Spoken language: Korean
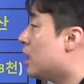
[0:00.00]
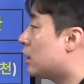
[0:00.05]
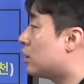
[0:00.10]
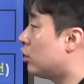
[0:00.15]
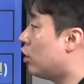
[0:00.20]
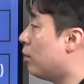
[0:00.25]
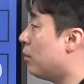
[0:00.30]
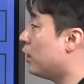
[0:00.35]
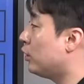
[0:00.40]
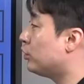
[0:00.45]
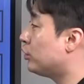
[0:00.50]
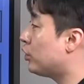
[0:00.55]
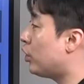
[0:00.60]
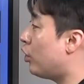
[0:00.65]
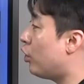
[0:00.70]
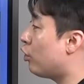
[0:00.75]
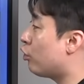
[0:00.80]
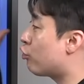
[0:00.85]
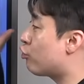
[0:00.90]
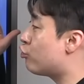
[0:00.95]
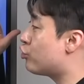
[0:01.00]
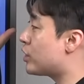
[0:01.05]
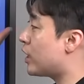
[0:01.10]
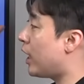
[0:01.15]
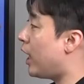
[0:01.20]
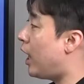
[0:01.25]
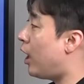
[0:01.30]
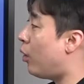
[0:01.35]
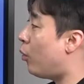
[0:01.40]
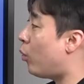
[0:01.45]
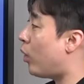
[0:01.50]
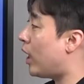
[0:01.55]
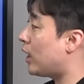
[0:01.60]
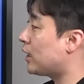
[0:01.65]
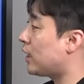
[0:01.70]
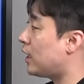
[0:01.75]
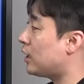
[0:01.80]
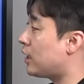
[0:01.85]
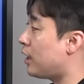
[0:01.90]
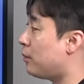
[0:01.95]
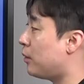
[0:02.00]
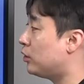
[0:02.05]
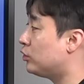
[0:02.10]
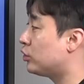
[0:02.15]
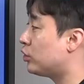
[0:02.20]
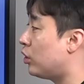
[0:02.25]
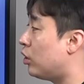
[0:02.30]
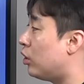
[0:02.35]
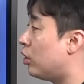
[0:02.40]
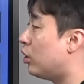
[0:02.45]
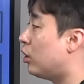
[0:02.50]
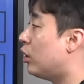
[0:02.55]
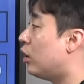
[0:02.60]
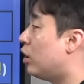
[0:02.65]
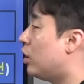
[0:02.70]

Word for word: 그러면서 규제가 완화되면서